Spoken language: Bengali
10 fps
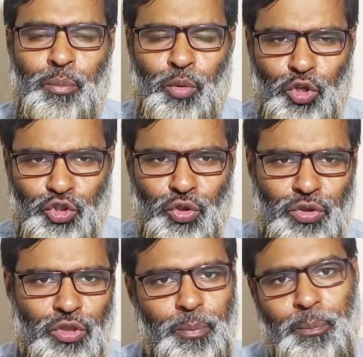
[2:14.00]

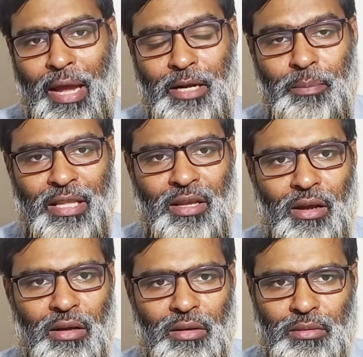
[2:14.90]
প্রচন্ড পেট ব্যথা
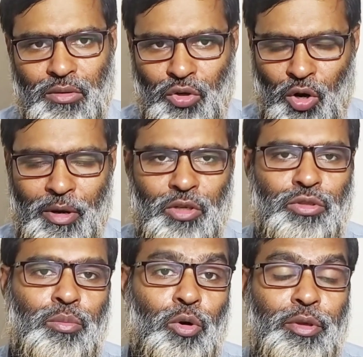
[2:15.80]
ক্রমাগত
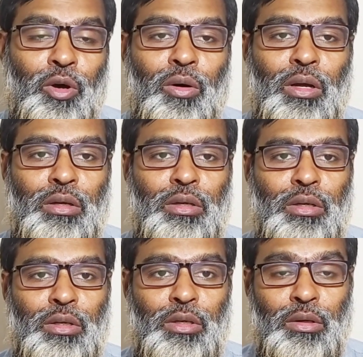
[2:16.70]
বমি হওয়া
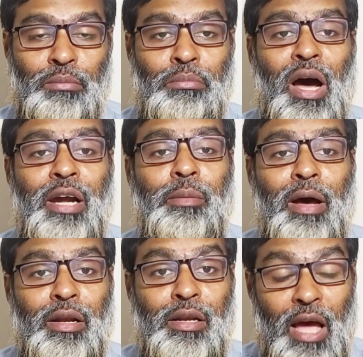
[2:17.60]
মাড়ি
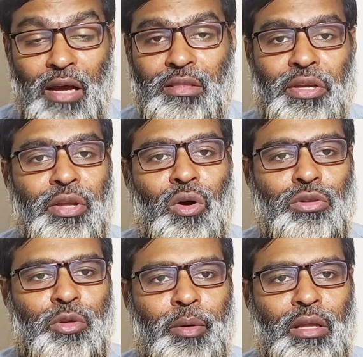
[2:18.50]
বা নাক থেকে
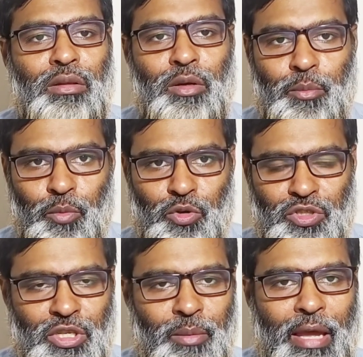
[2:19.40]
রক্তপাত
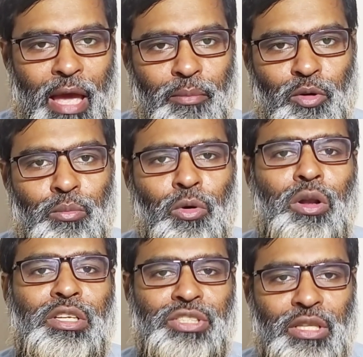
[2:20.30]
প্রস্রাবে এবং
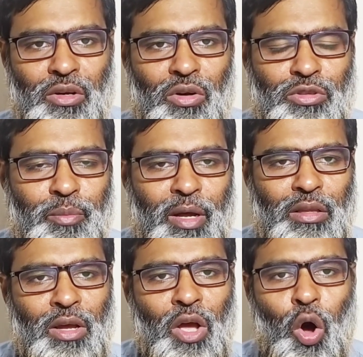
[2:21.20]
মলের সাথে রক্তপাত
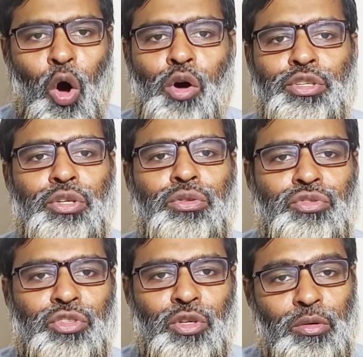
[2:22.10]

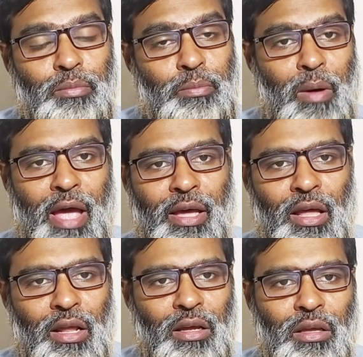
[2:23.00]
অনিয়ন্ত্রিত
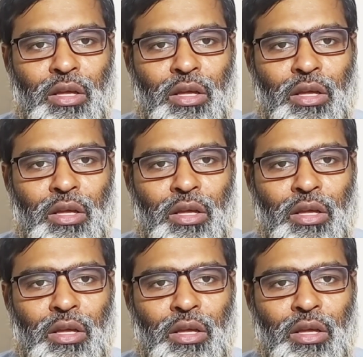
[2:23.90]
পায়খানা